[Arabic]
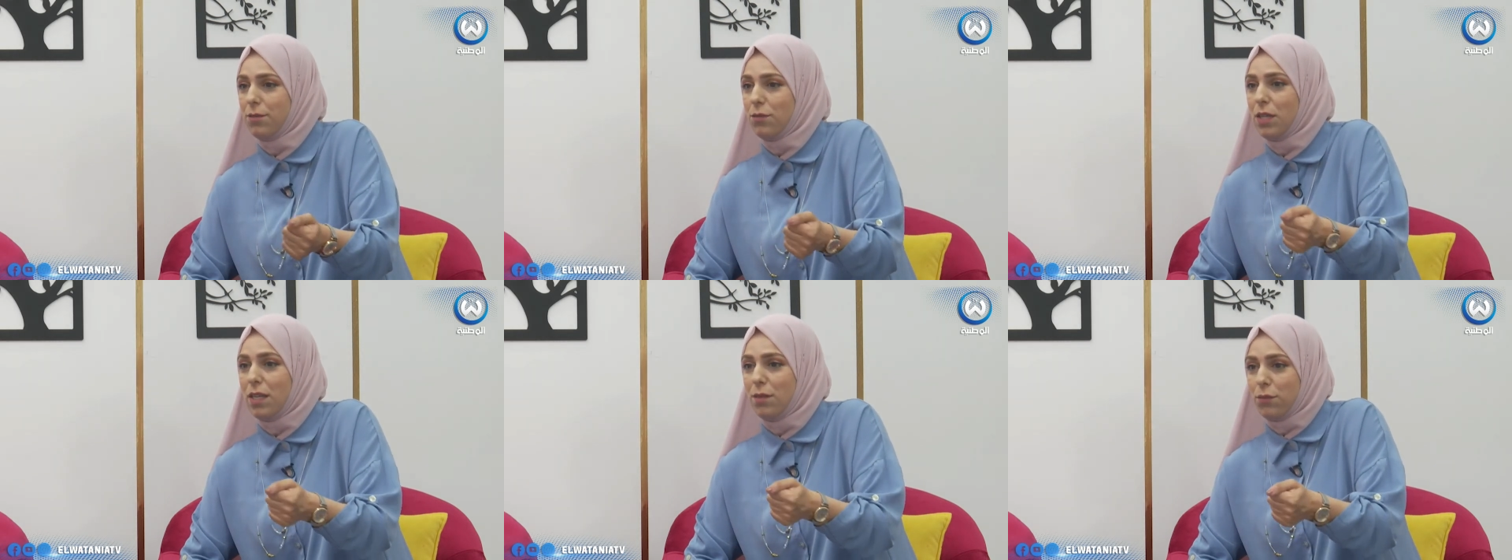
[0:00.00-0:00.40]

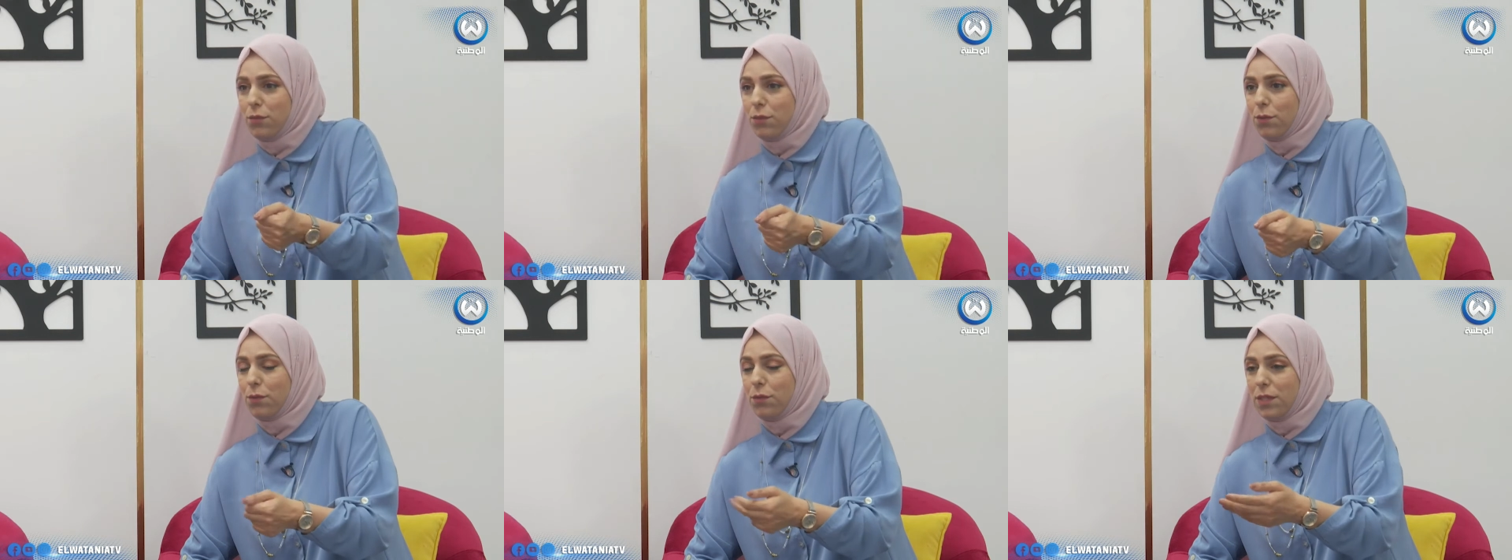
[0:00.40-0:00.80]
في الألف
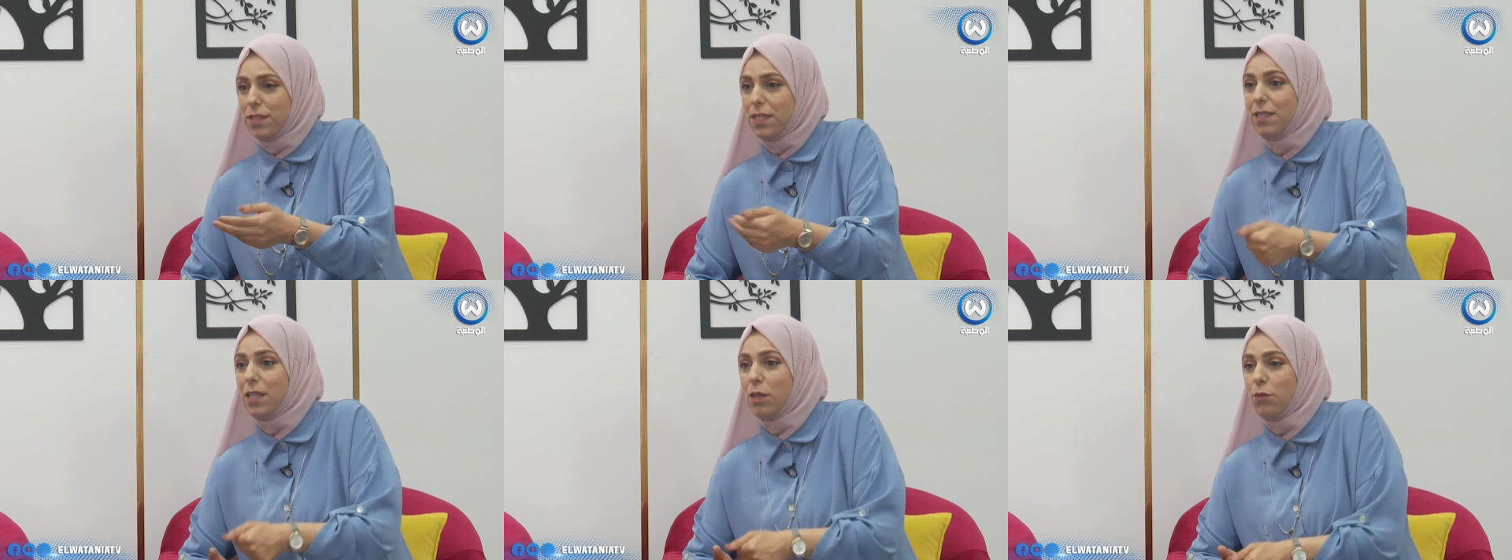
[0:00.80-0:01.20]
نعم. في
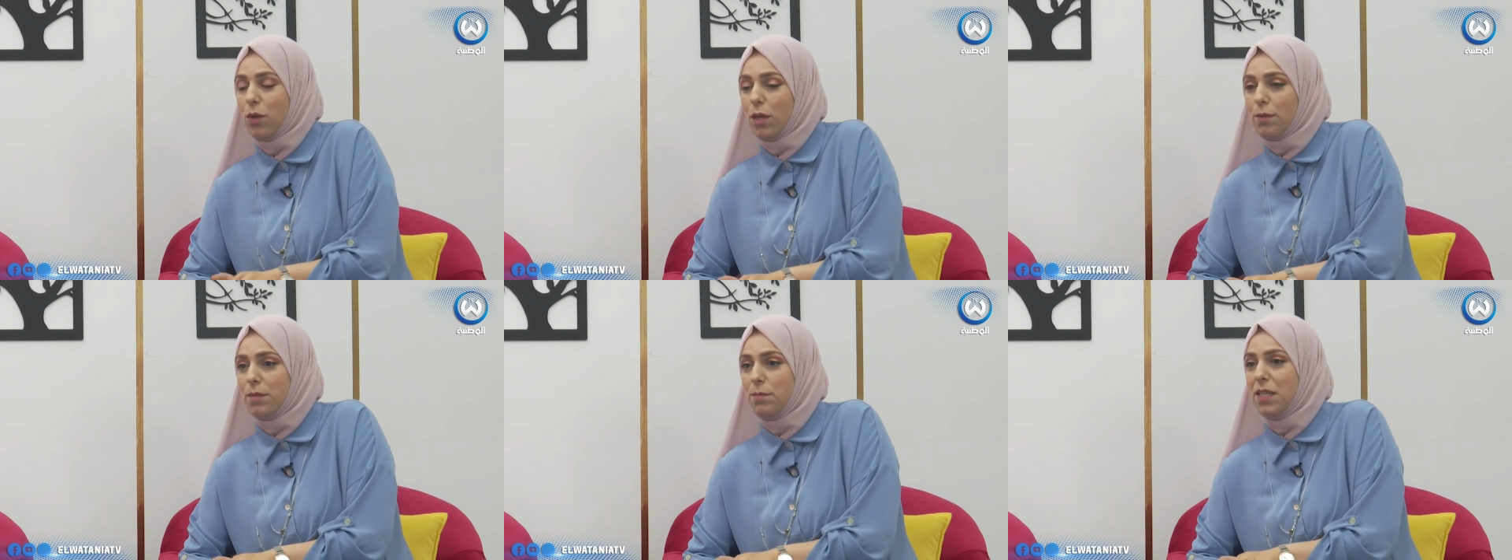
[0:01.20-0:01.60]
سنه
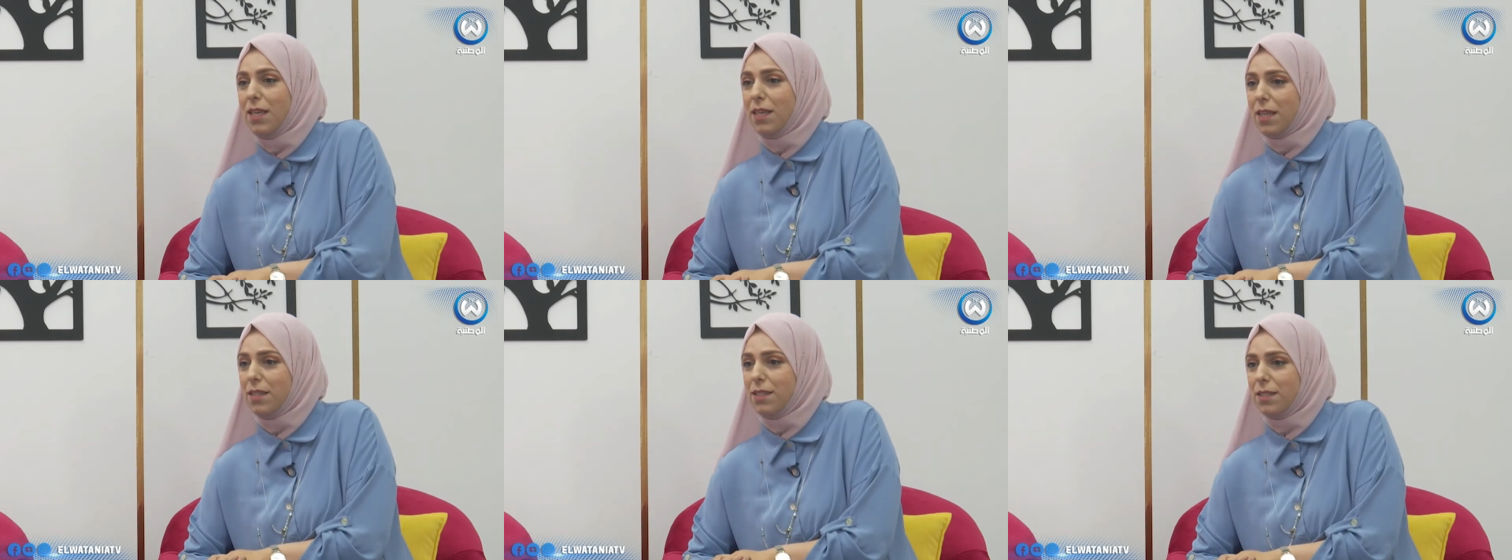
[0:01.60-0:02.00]
1500
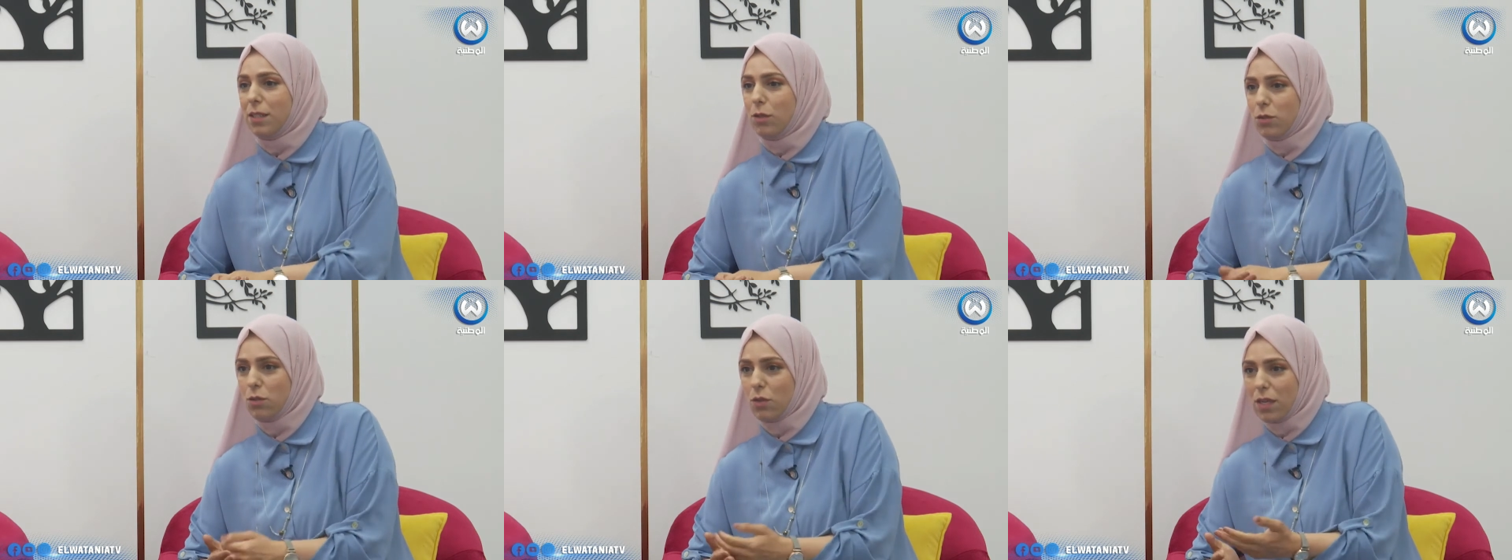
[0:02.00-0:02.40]
كانت
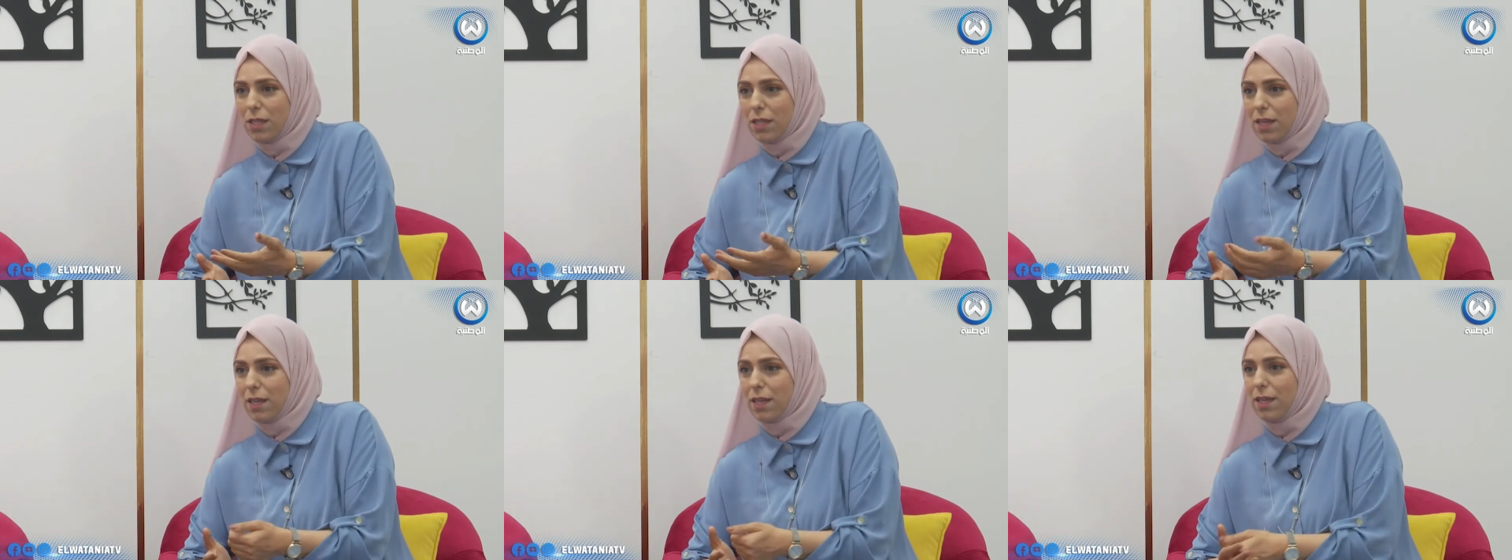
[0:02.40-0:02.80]
الاسطوره
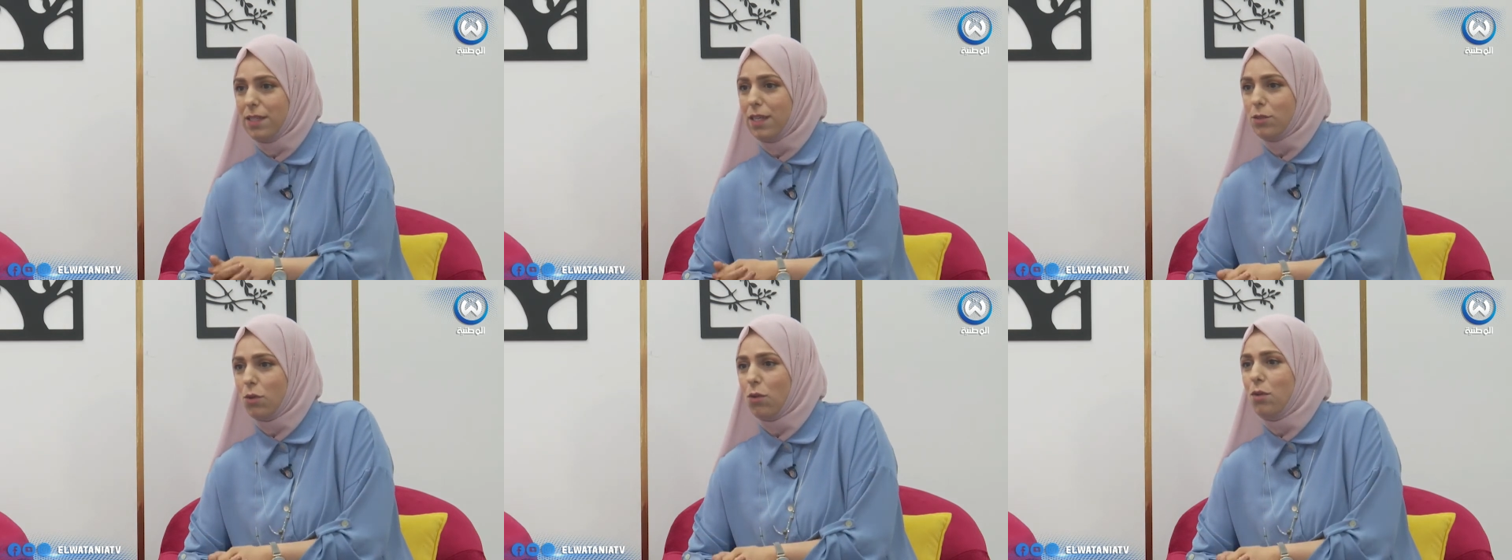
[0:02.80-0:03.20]

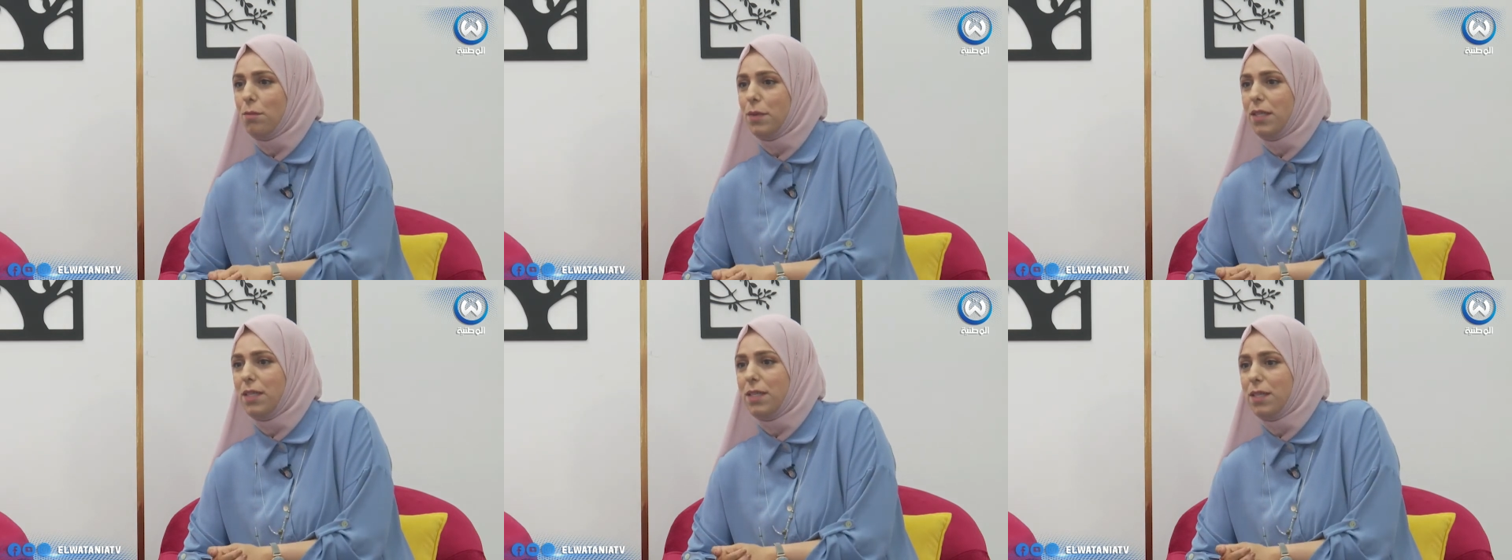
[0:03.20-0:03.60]
الاغريقيه تقول
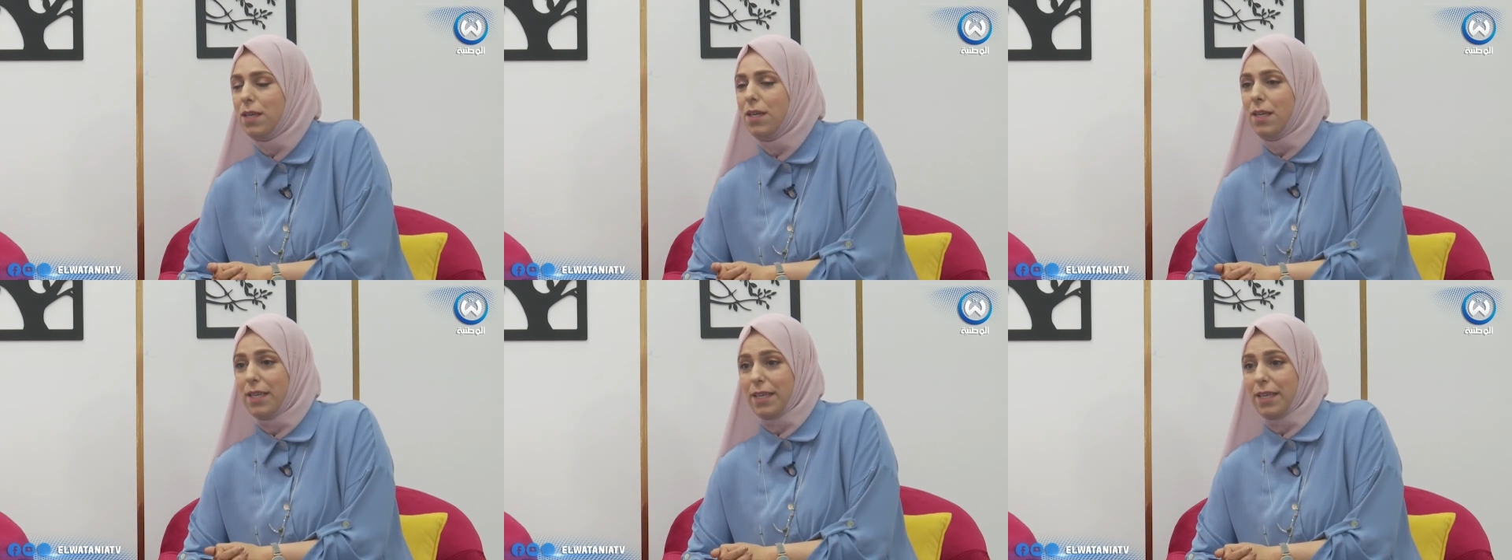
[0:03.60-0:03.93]
باللي